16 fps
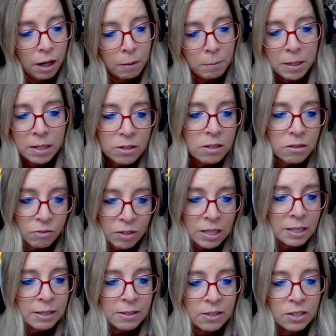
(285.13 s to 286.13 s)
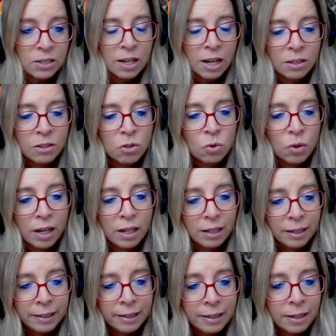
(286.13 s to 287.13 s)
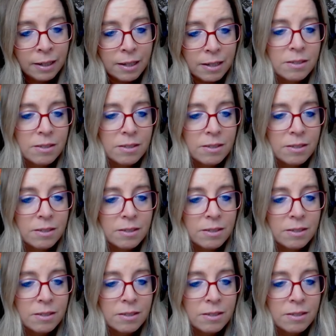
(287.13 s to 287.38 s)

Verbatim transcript: Aber es ist wichtig, sich daran zu erinnern,